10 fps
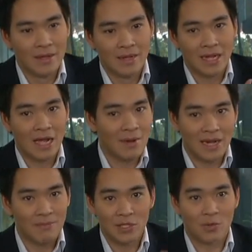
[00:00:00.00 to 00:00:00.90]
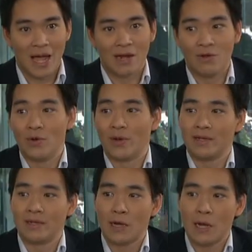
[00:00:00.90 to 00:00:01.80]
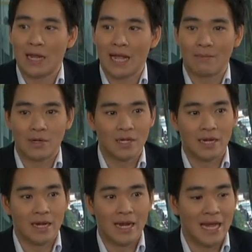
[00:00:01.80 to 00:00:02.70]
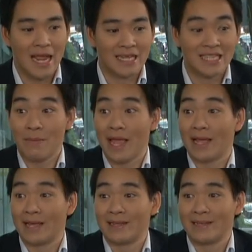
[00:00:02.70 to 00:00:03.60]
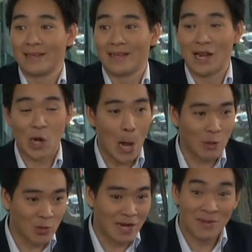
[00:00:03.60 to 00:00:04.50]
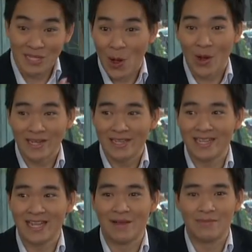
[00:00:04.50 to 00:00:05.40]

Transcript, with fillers: เข้ามาประสบการณ์ล้วนๆนะครับ ก็คือเล่นเอง เจ็บเอง แล้วก็เอาตัวนั้นมาสอนนะครับ